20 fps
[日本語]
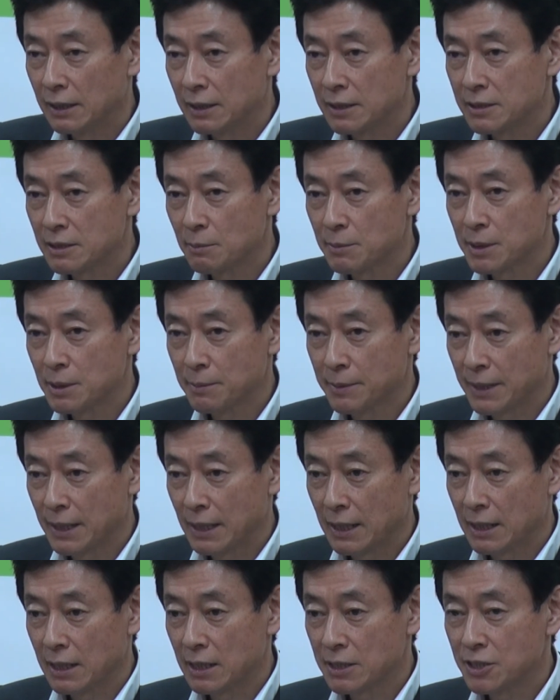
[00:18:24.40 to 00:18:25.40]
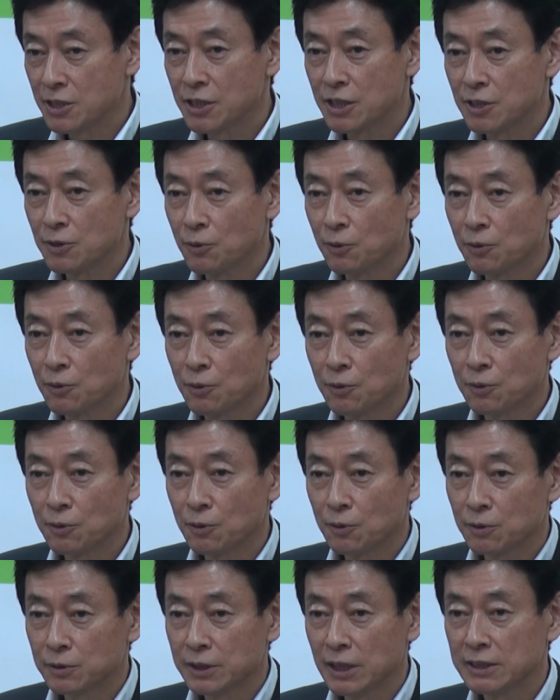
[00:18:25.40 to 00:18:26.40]
さまざまな地域の雇
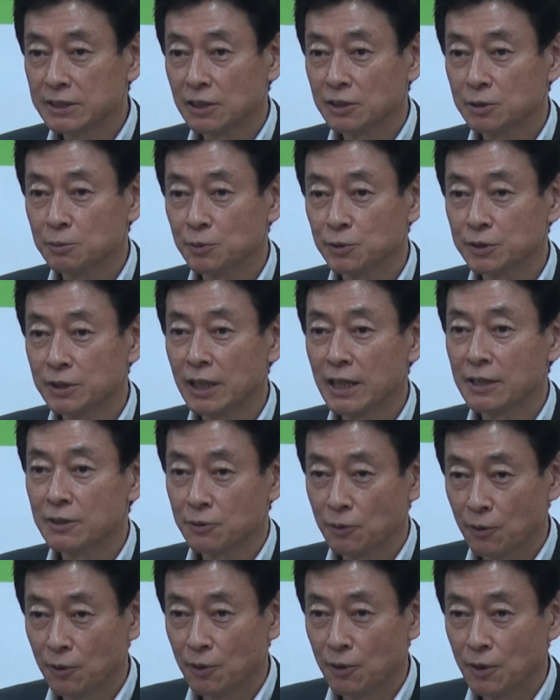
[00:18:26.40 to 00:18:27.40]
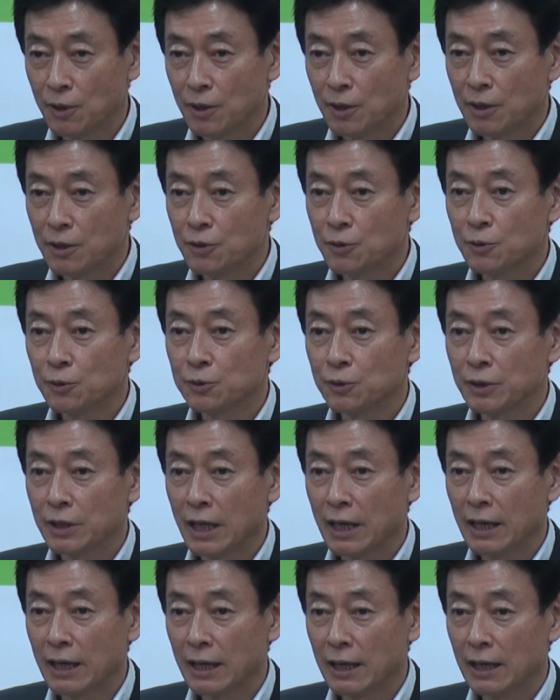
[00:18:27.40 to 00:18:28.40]
用対策にも使えるということ
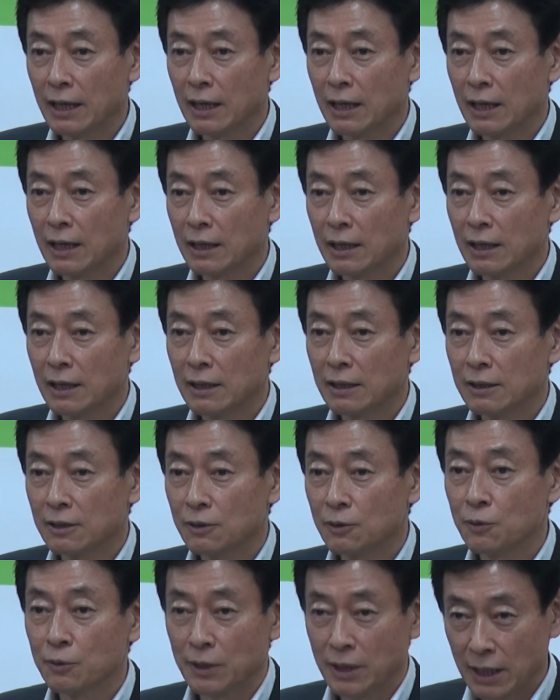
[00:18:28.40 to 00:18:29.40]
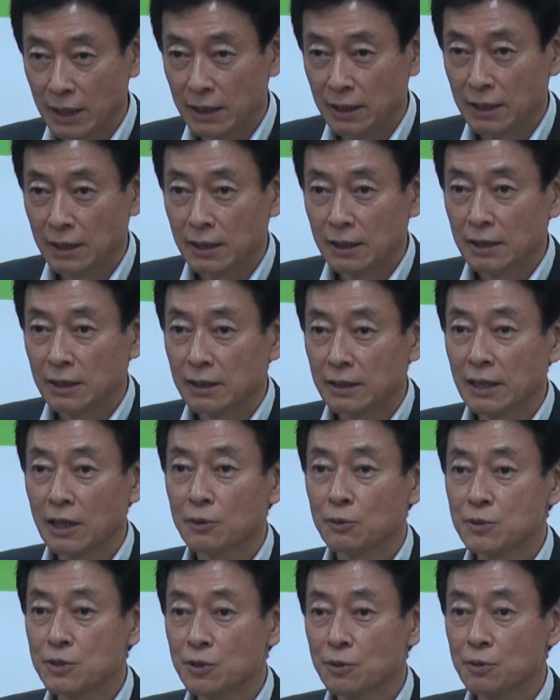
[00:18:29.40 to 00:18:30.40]
で、え今回
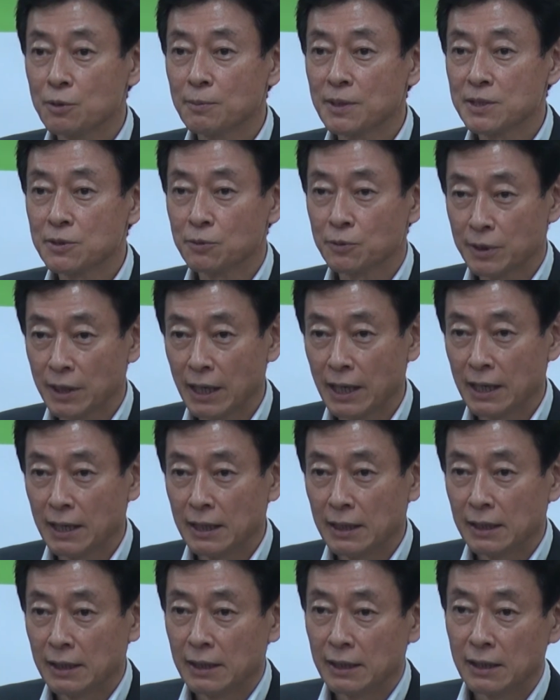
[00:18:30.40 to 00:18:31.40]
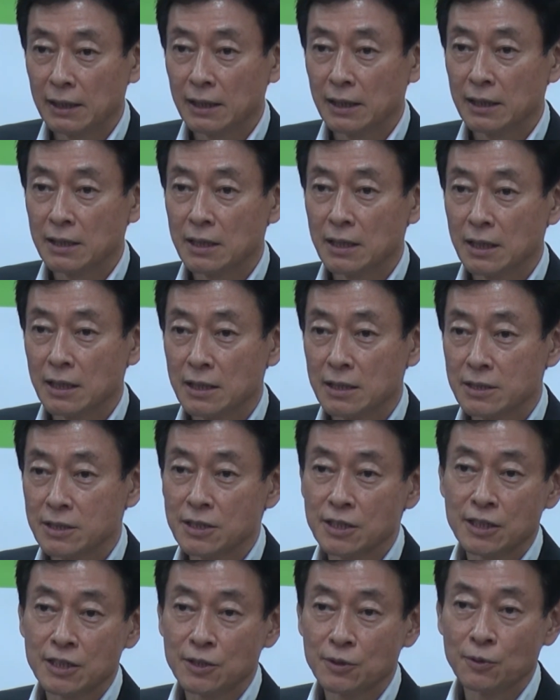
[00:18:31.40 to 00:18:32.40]
対応しておりますので、え
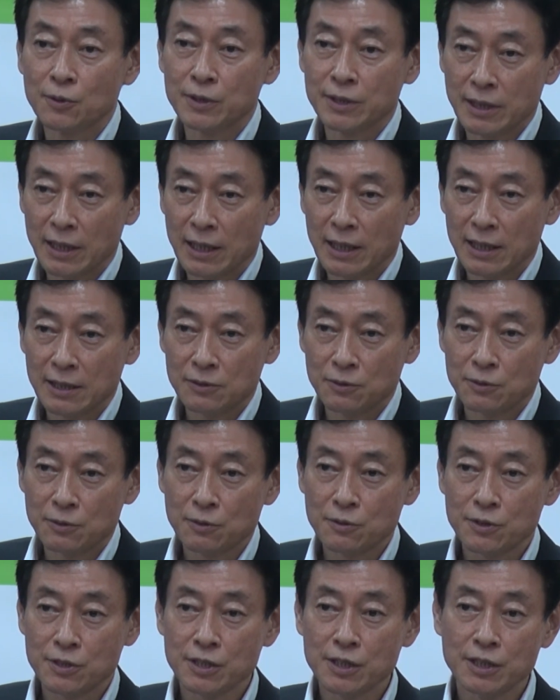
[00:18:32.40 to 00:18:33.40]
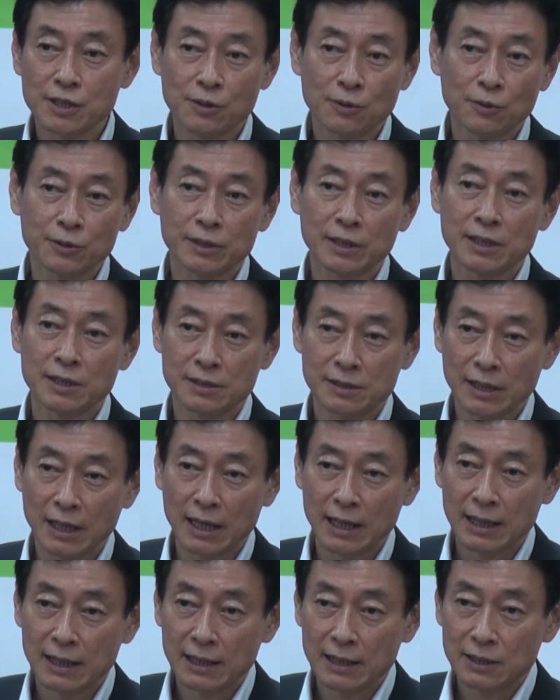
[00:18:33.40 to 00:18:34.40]
地域においてそれぞれの地域においてです
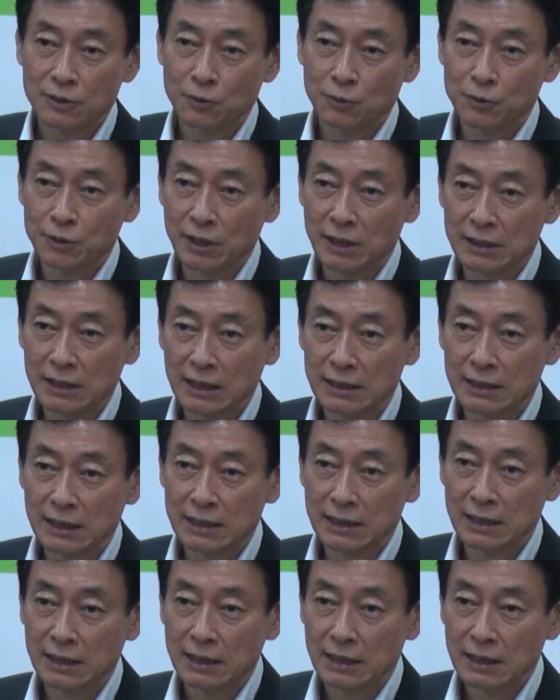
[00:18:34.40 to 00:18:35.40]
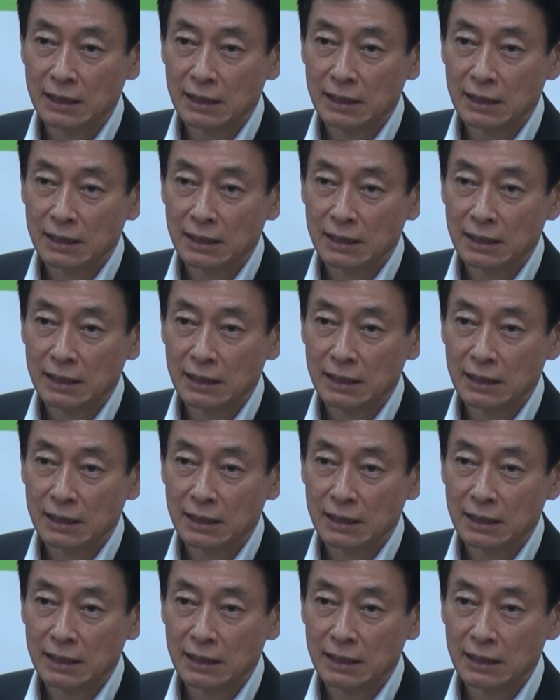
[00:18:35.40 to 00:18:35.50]
ねそういった方々に